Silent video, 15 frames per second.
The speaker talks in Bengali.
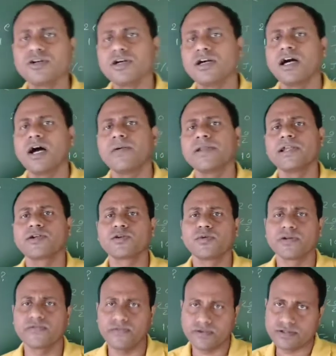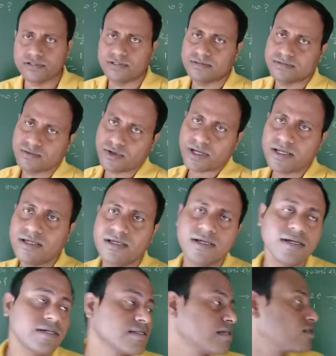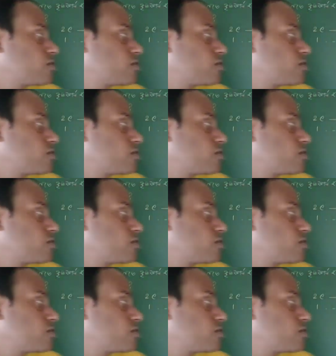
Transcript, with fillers: আমার ইলেকট্রোমেটিক ফোর্স ওকে তাহলে তোমার